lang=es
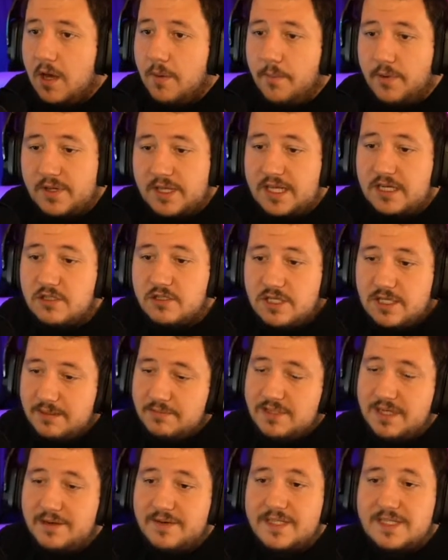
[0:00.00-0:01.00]
Porque en los
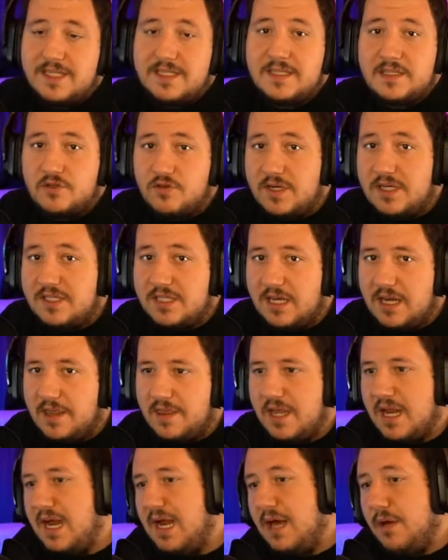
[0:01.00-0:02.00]
clips sabéis que se suele
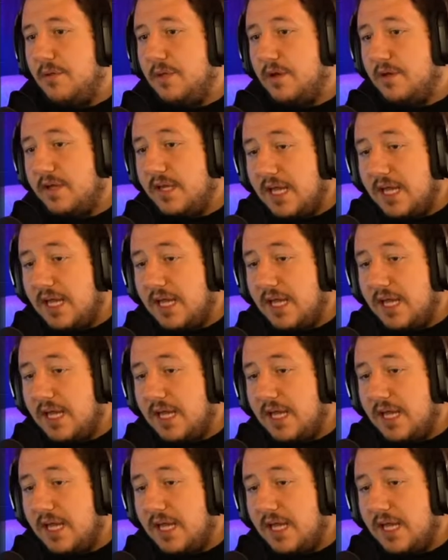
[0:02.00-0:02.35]
silenciar el audio